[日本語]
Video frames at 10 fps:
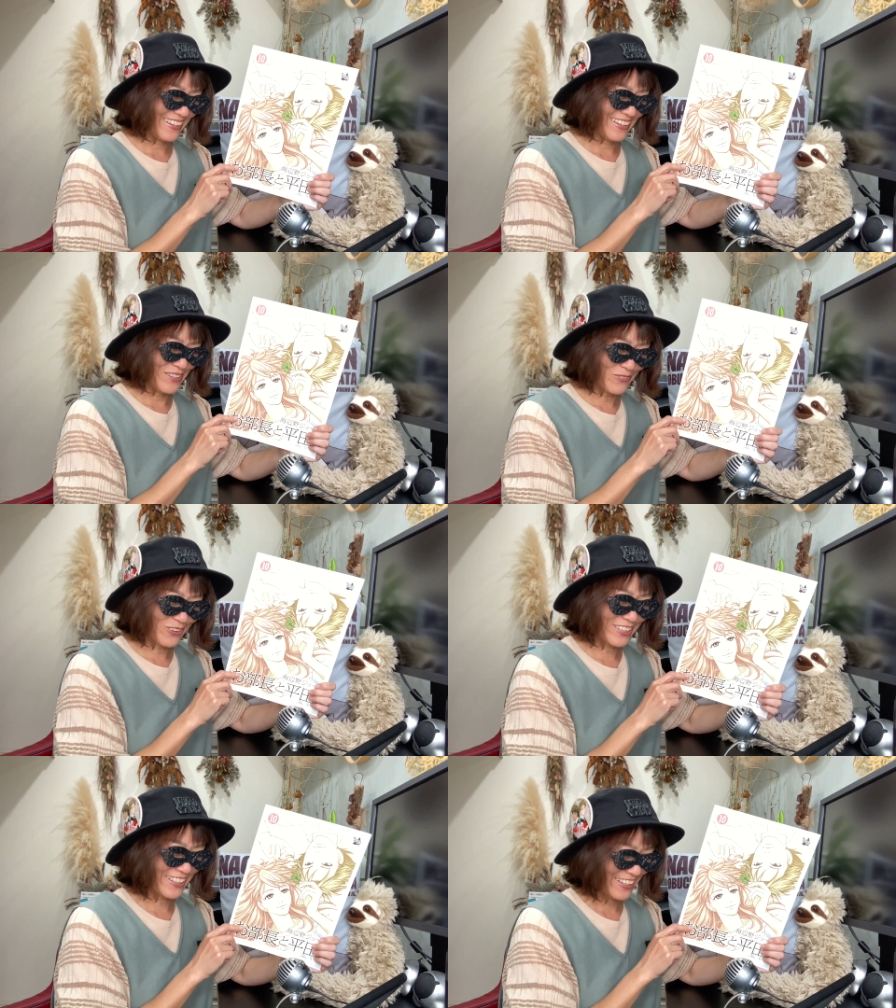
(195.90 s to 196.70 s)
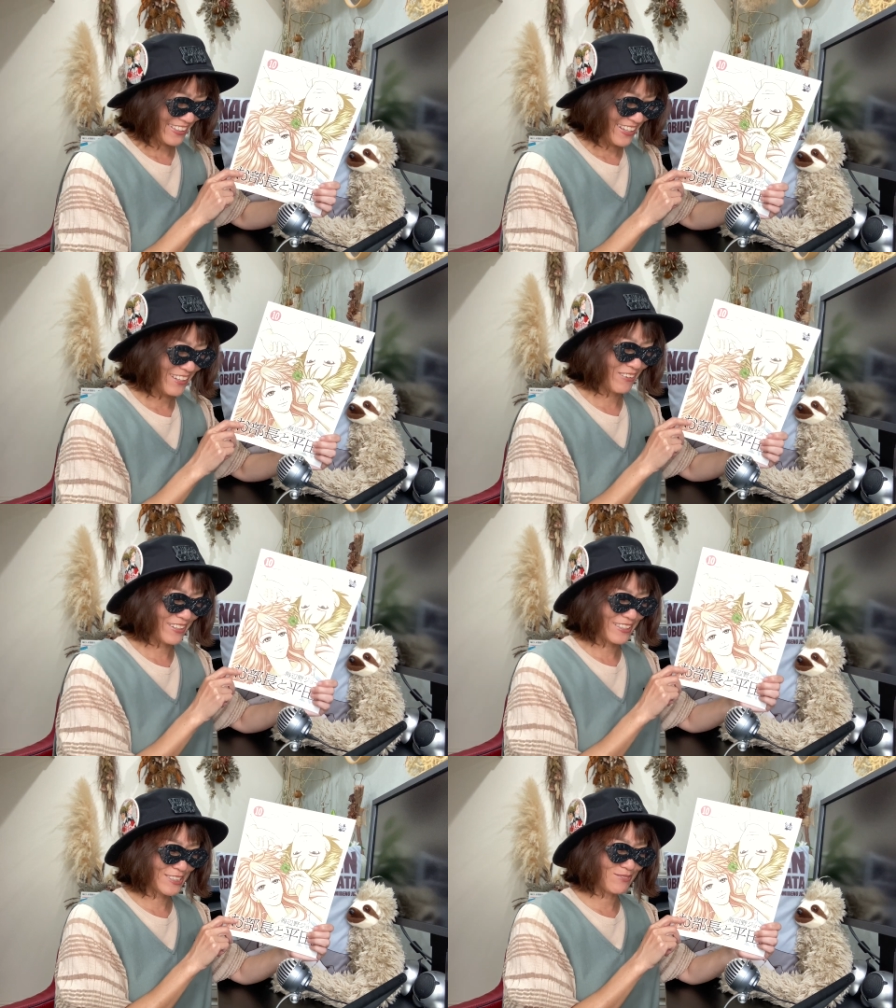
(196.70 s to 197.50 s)
絵も綺麗でお
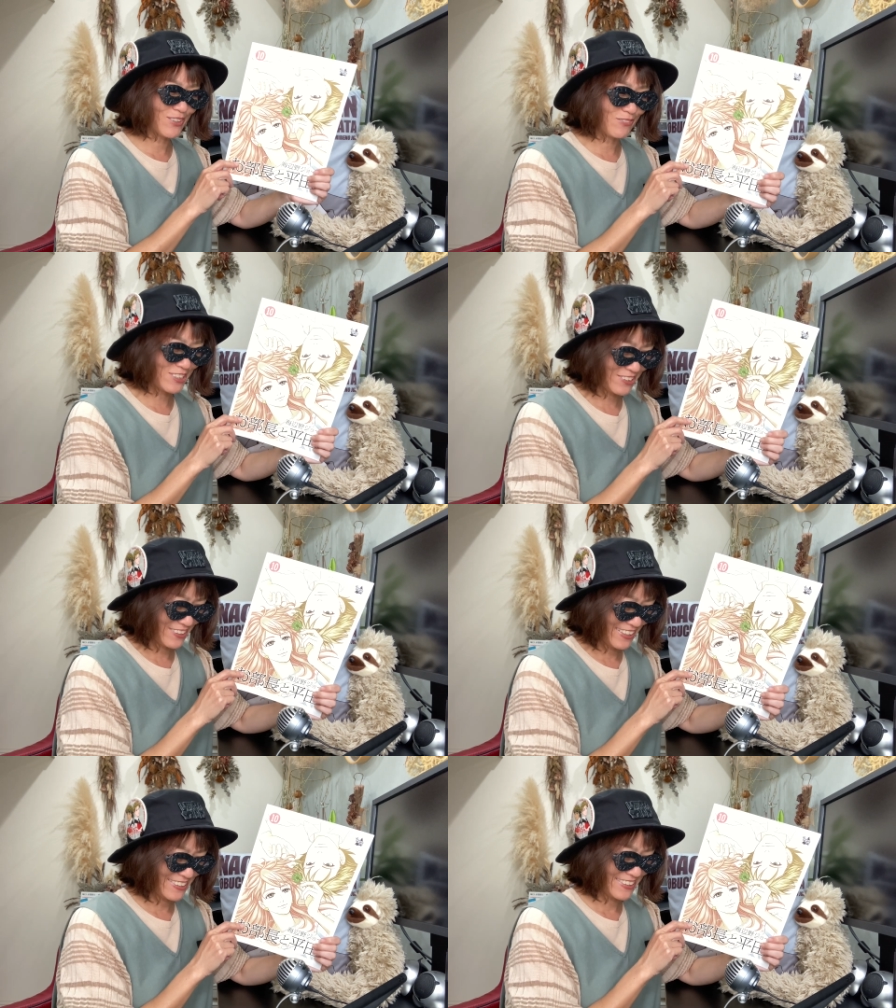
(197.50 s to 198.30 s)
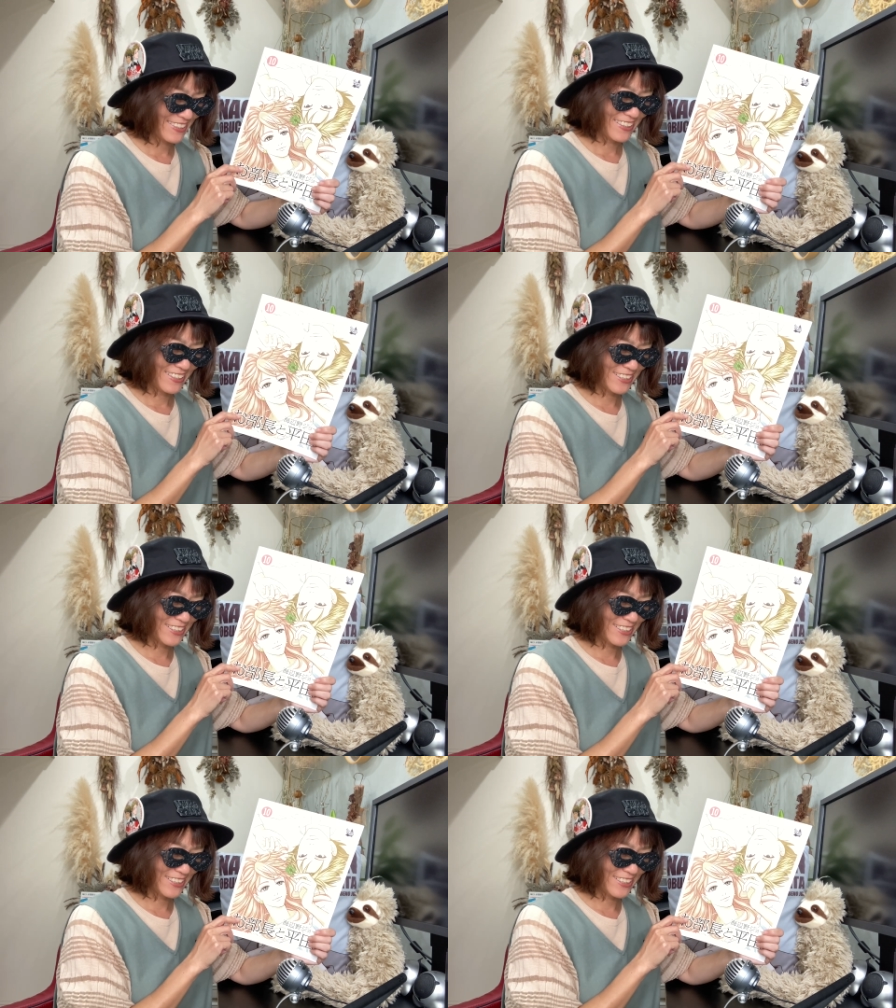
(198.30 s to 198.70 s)
話も面白いです